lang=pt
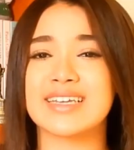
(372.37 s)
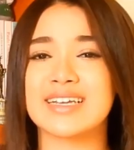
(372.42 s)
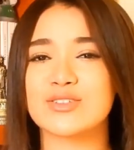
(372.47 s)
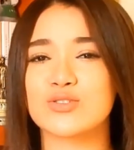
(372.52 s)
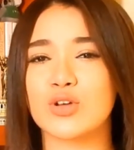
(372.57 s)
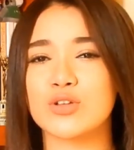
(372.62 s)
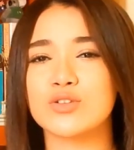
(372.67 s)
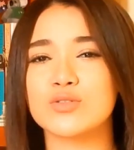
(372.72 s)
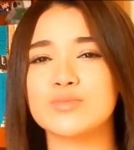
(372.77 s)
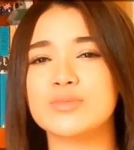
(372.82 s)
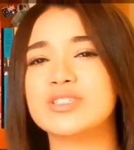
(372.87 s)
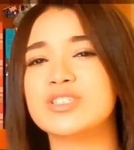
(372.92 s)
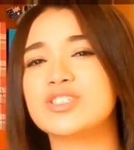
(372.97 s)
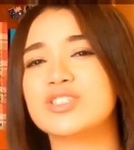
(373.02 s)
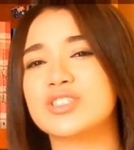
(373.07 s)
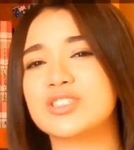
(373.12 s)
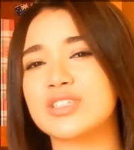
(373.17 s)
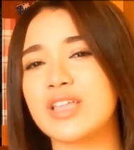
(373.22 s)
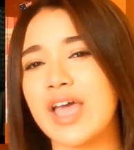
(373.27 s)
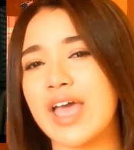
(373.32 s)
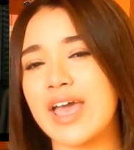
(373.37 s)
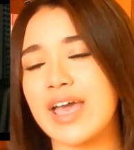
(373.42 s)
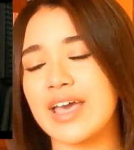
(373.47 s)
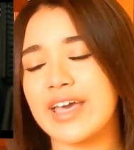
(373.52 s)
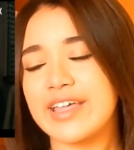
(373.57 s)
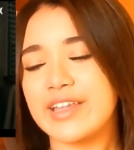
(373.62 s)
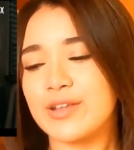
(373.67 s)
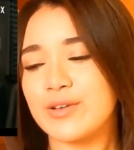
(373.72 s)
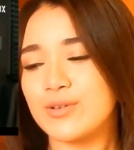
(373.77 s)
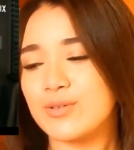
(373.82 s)
tem todo o
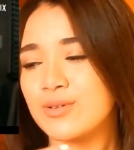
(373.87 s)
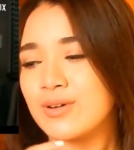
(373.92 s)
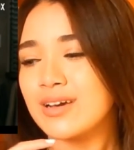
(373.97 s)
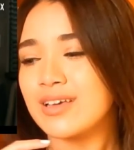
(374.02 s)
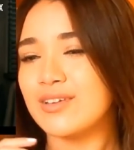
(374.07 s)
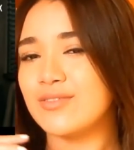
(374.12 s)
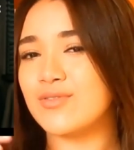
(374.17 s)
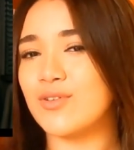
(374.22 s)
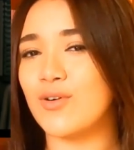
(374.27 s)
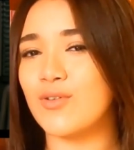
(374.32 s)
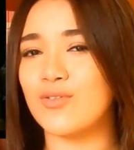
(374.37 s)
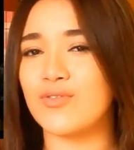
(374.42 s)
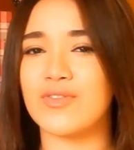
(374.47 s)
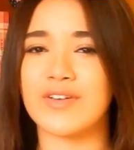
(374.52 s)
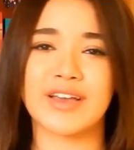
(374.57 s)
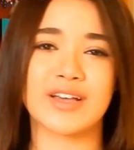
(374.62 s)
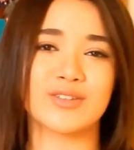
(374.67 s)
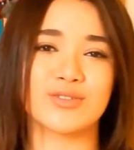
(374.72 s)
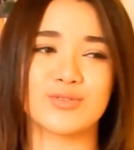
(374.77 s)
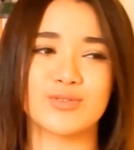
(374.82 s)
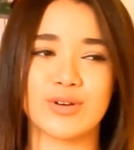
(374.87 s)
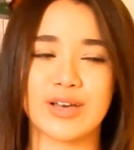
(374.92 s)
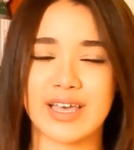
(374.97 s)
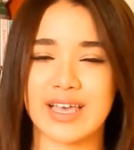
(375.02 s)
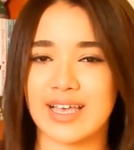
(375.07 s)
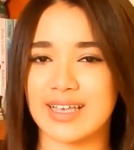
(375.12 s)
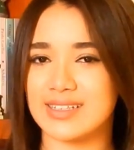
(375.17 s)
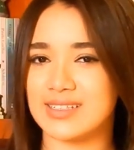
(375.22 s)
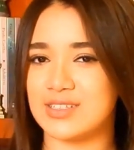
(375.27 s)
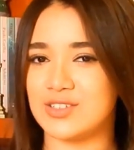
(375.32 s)
mistério envolvendo
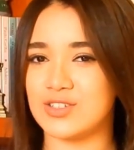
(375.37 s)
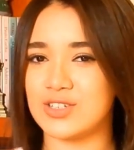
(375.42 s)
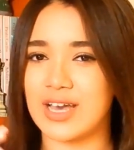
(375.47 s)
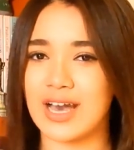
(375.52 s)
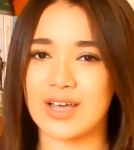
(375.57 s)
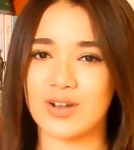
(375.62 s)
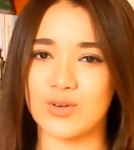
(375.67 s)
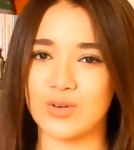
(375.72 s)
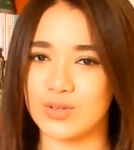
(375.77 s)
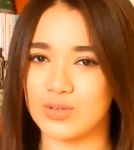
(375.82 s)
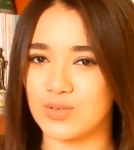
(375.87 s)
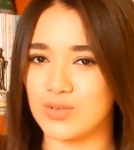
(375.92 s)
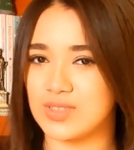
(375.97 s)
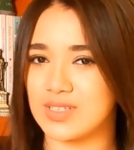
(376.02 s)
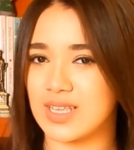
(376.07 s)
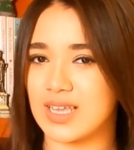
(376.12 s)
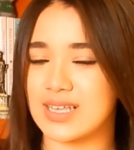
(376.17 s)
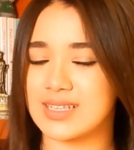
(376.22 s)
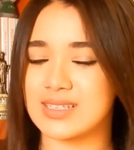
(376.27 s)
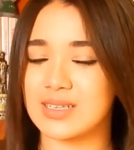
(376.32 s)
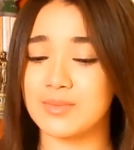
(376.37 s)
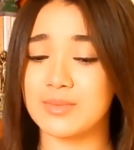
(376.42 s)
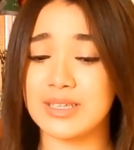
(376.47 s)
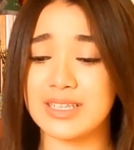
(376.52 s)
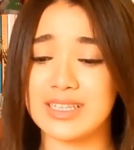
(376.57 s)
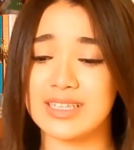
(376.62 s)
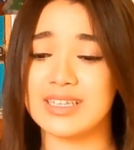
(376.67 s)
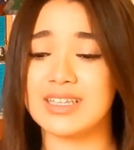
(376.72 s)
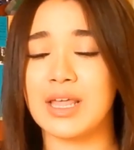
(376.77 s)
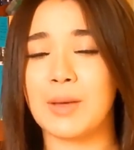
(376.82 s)
esses garotos e essa
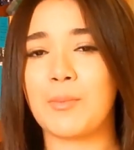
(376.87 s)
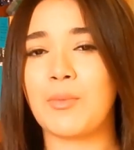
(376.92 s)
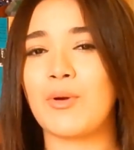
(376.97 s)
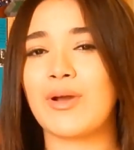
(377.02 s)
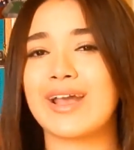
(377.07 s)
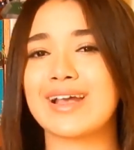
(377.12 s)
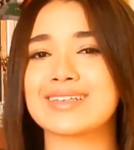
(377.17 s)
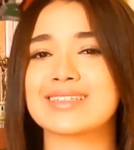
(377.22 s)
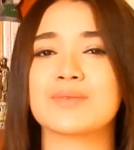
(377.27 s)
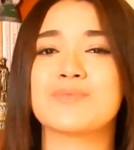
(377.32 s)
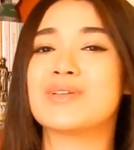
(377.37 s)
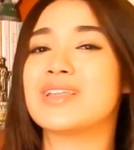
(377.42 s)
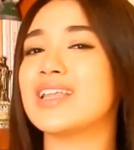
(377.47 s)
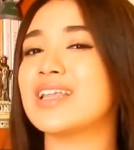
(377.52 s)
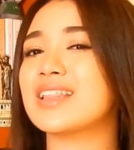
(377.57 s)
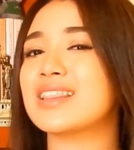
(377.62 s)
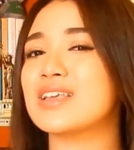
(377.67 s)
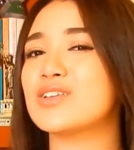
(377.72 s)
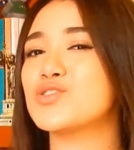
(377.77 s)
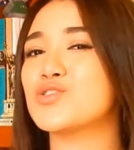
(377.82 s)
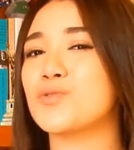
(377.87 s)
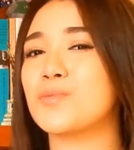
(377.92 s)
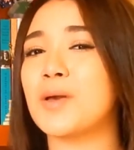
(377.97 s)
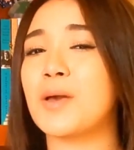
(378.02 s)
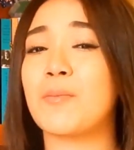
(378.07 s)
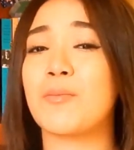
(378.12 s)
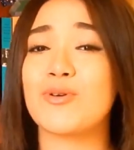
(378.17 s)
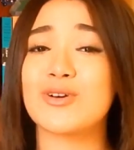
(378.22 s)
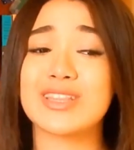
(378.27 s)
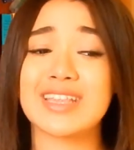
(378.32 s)
menina, porque essa menina tem
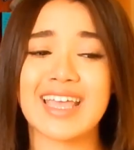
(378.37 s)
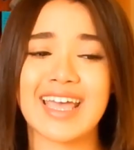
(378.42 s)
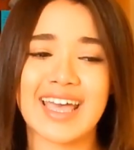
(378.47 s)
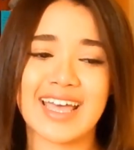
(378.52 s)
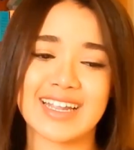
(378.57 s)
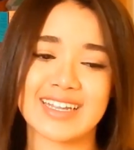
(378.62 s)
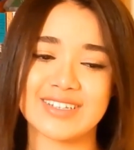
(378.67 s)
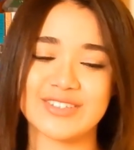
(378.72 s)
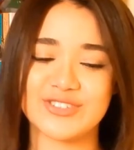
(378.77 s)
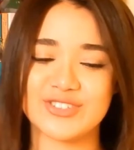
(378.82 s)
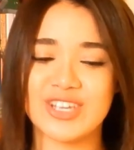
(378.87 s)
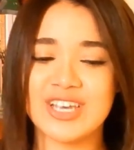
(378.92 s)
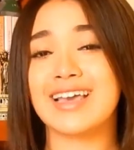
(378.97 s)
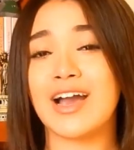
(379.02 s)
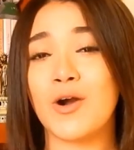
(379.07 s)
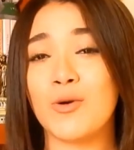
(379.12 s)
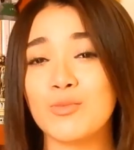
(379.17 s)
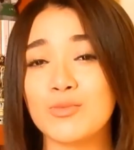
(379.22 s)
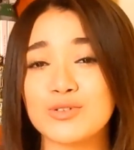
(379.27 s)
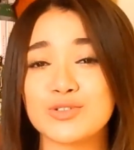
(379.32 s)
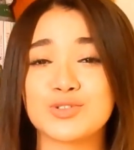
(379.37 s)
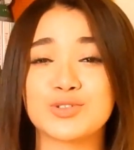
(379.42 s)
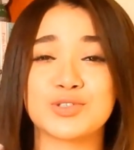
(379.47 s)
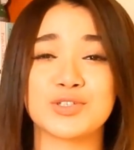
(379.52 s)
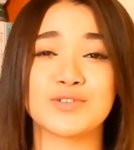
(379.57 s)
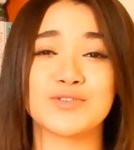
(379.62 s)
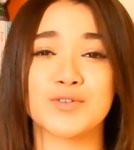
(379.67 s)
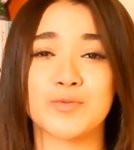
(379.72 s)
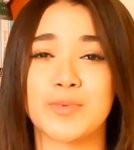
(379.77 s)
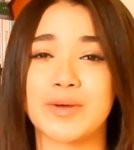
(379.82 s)
superpoderes. E há um
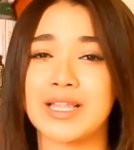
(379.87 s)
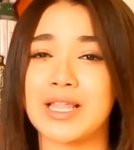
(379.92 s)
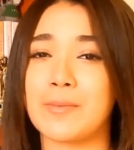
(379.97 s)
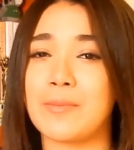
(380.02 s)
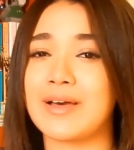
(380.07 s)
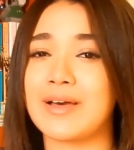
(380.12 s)
motivo para ela